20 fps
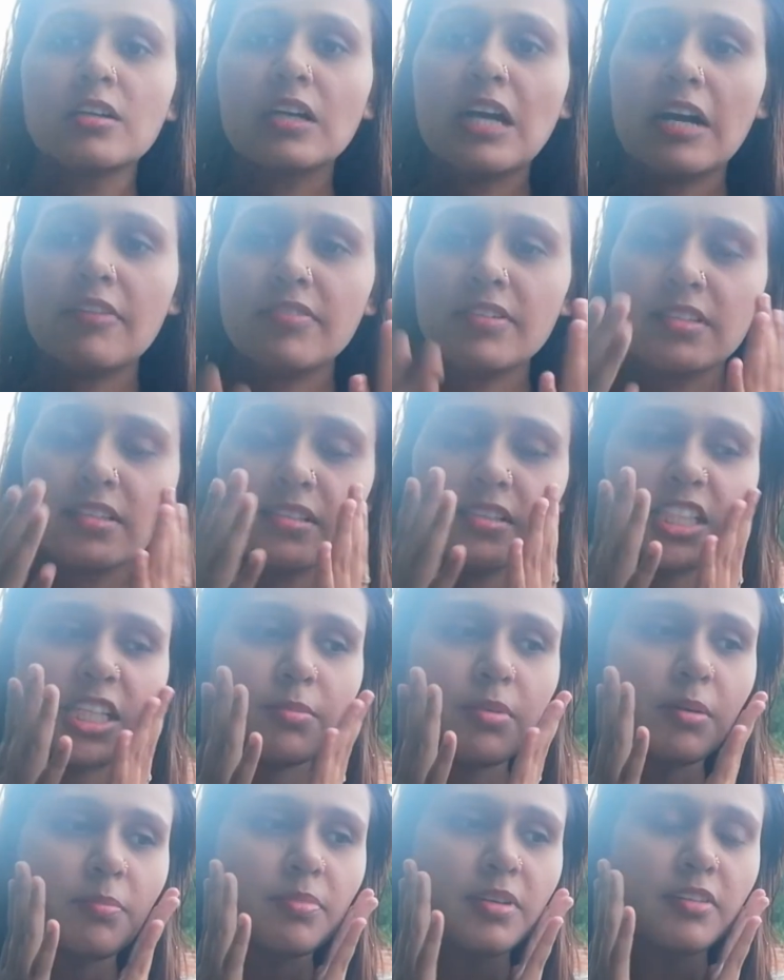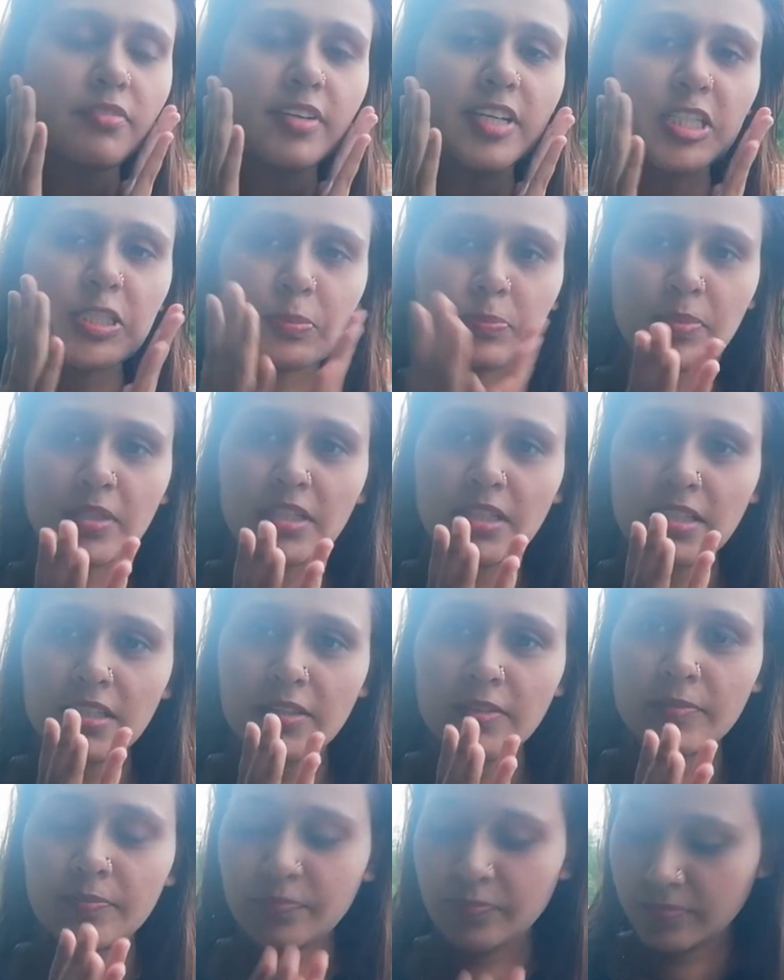काफ़ी दिन से मैं अपने फेस पे
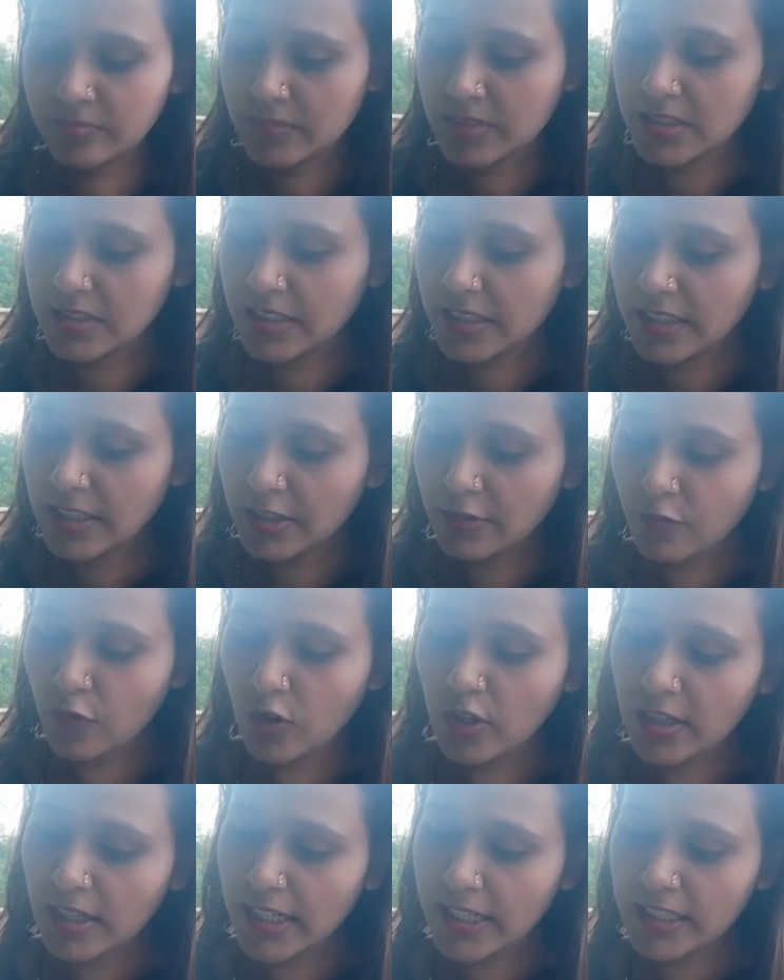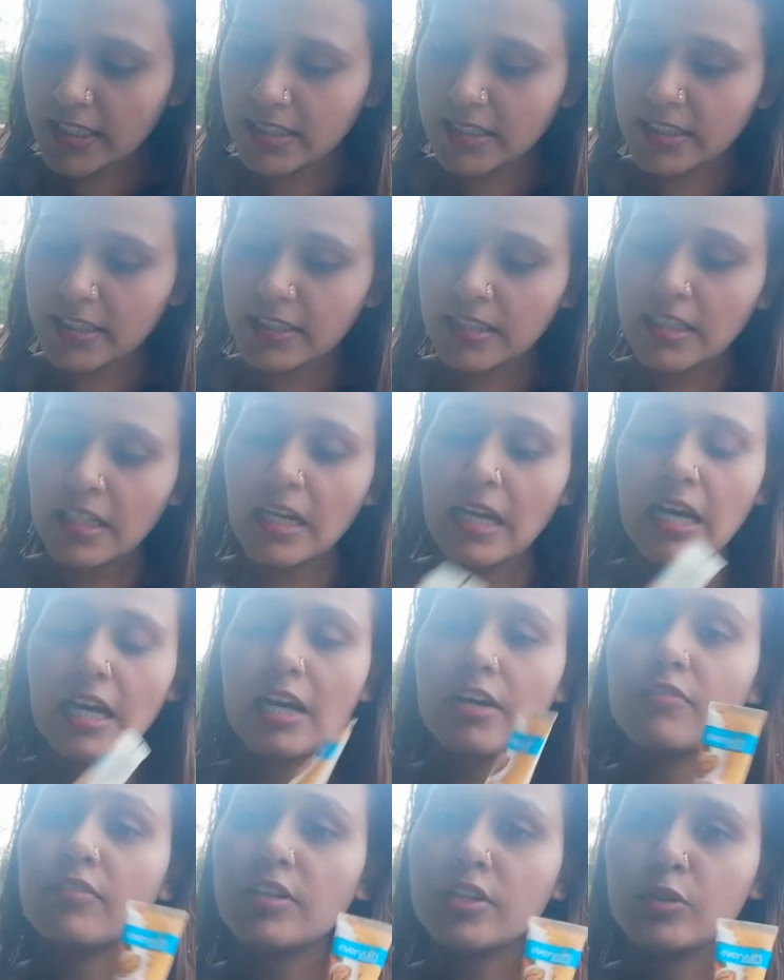ये वॉलनेट का
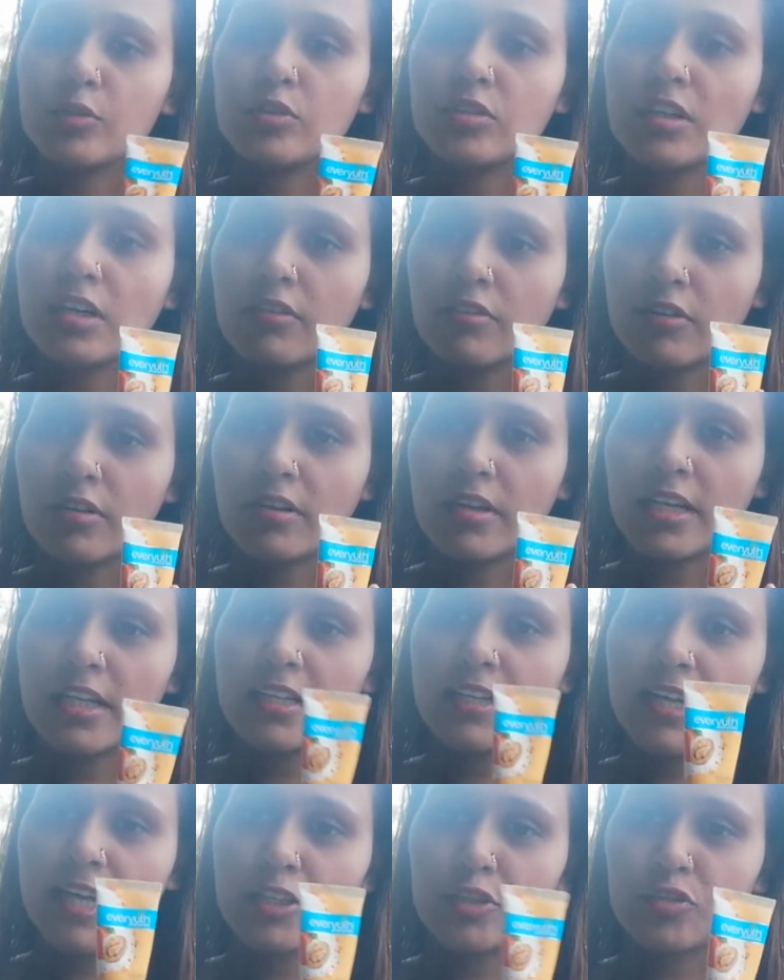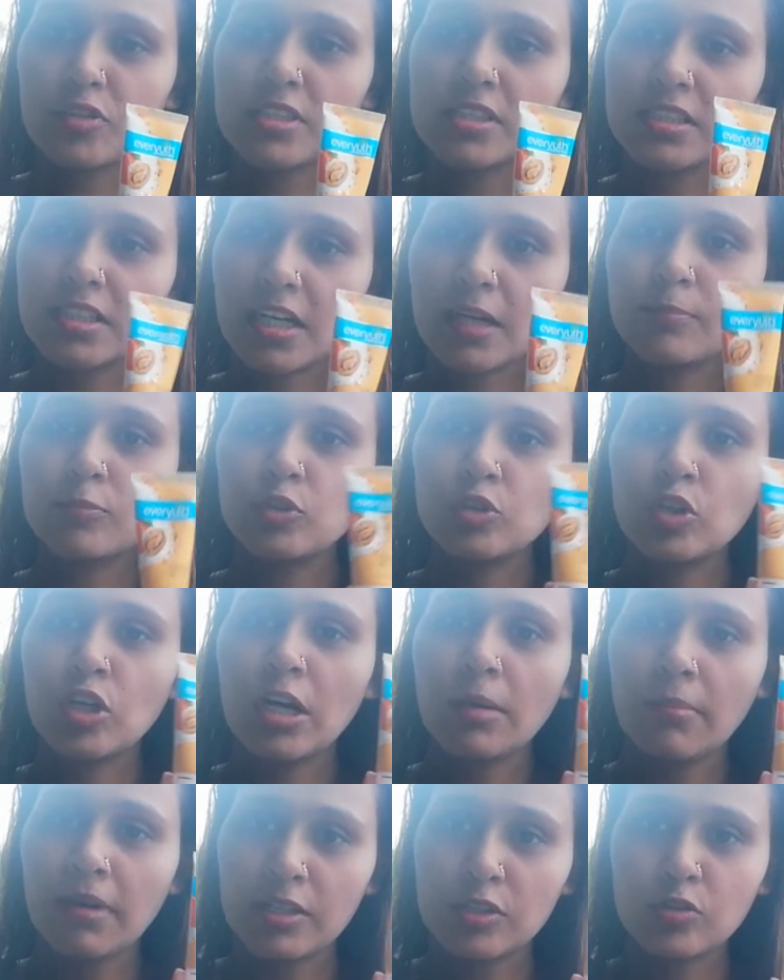एवर यूथ का वॉलनेट नेचुरल स्क्रब जो
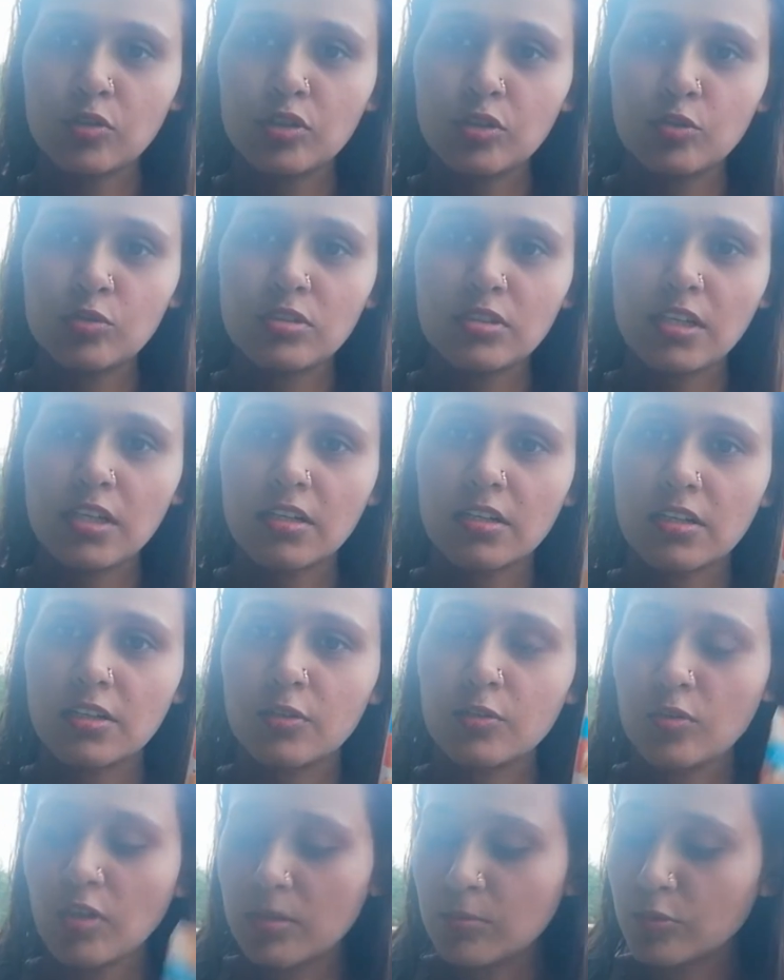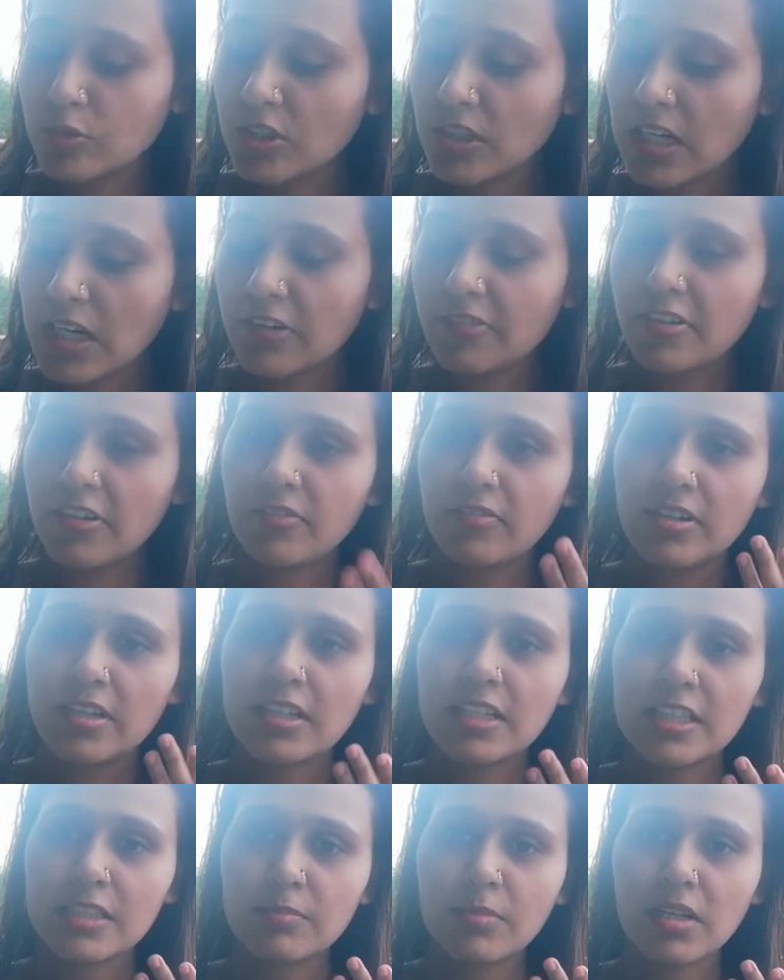है मैं इसको यूज़ कर रही हूँ और मुझे काफ़ी
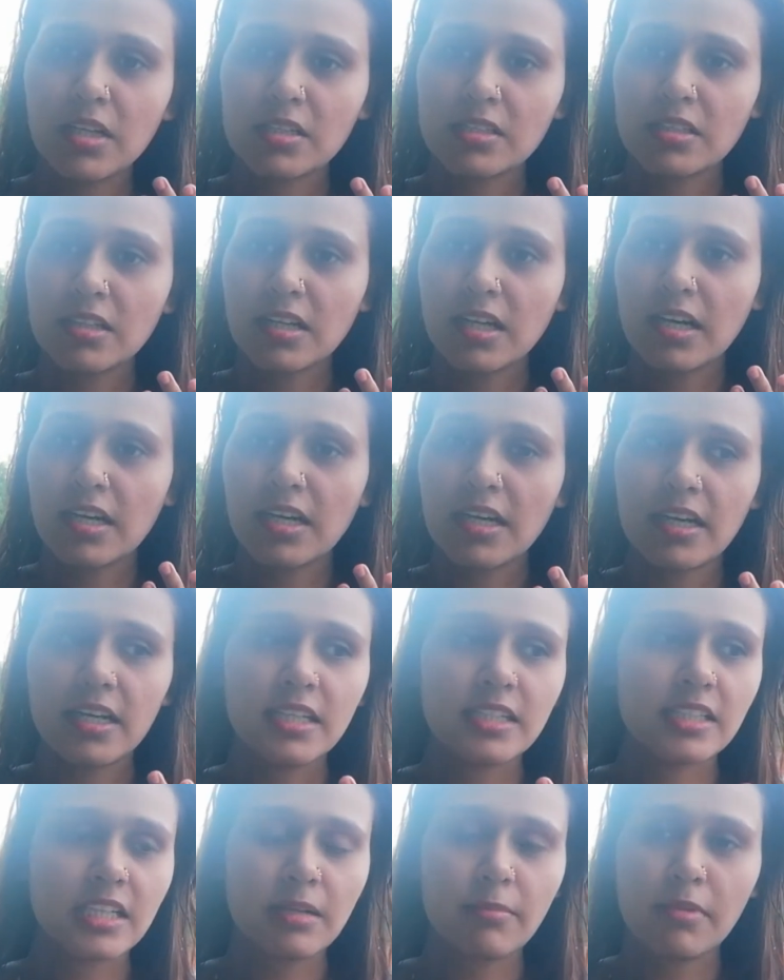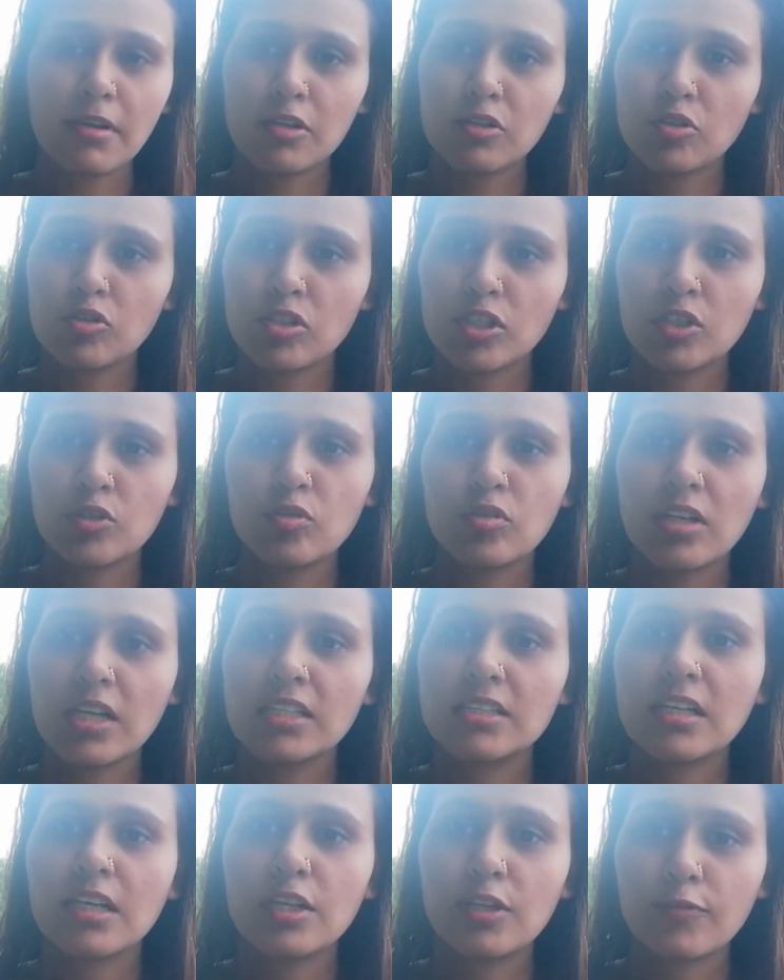फ़र्क इसमें नज़र आया है इसलिए मैंने सोचा क्यों ना
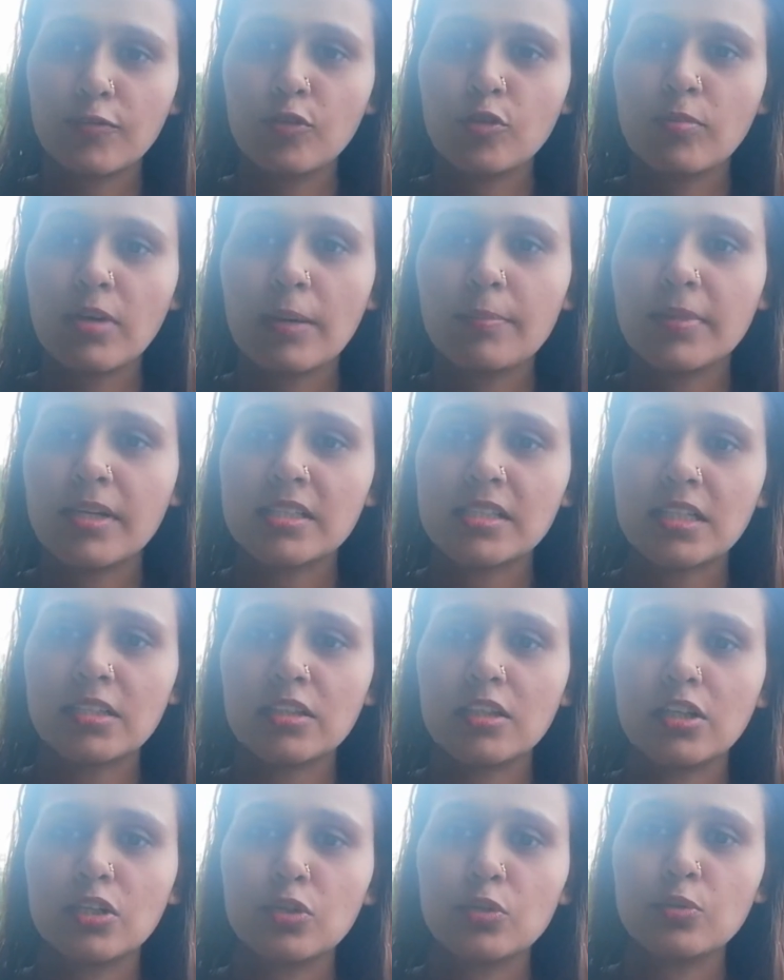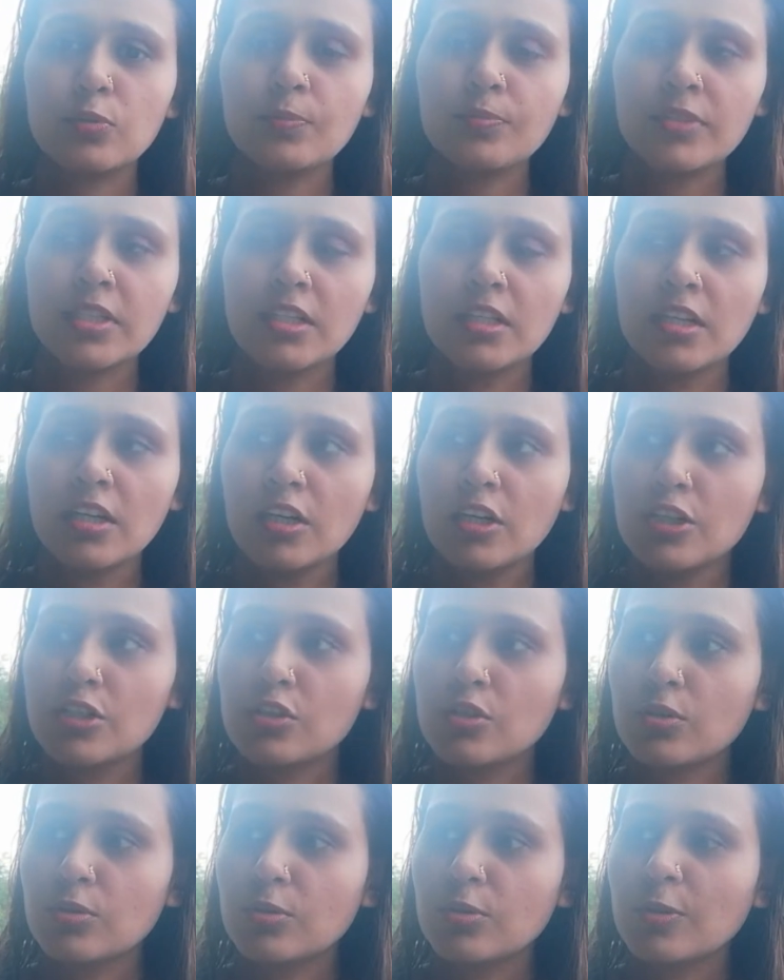इसका रिव्यू मैं आपके साथ कर दूँ
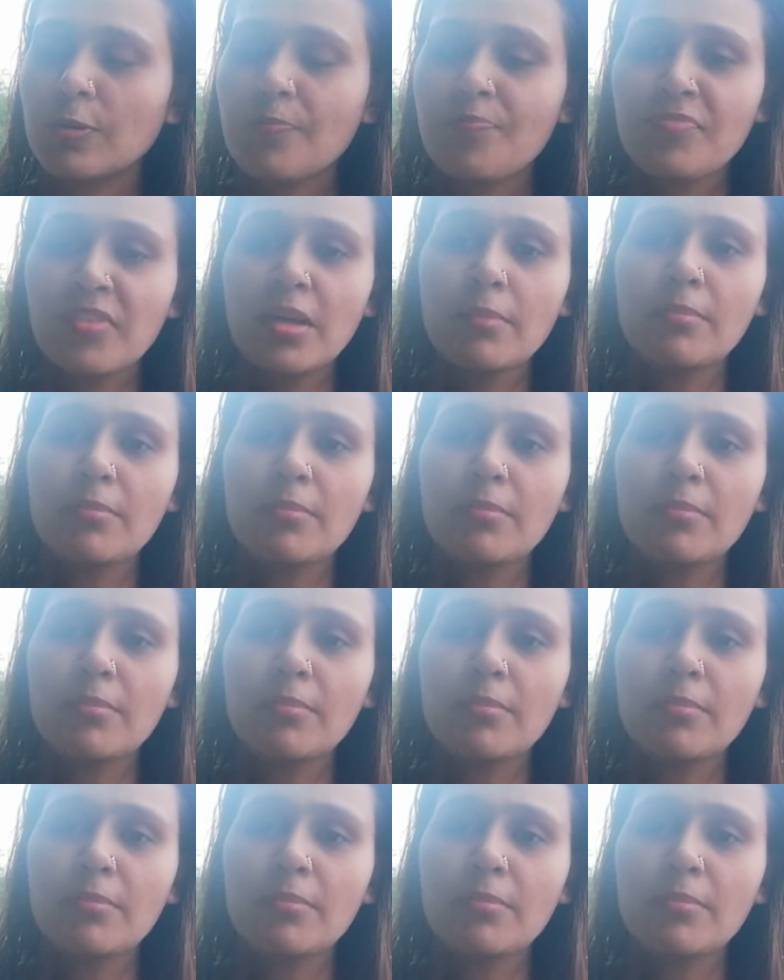सो so,